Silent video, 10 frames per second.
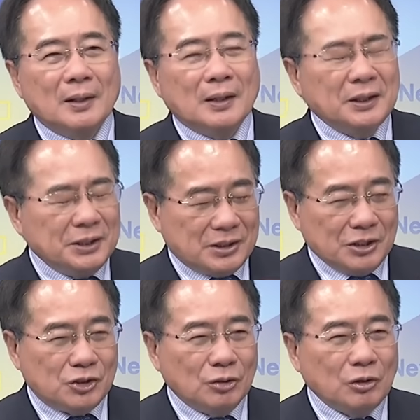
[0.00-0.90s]
那你
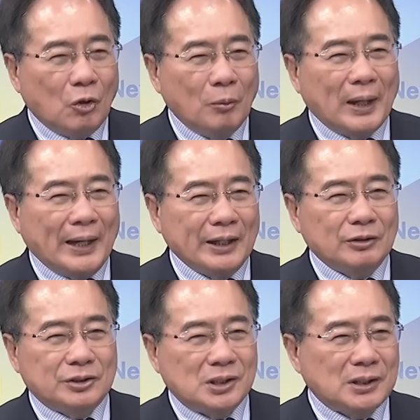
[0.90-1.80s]
检修，你后面还
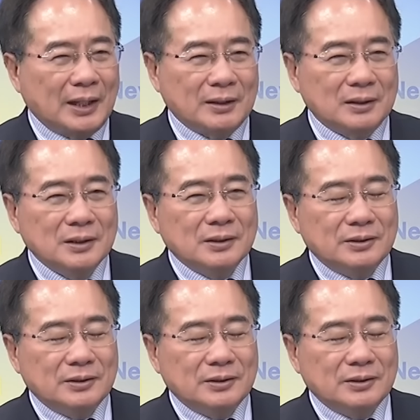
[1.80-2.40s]
要有其他的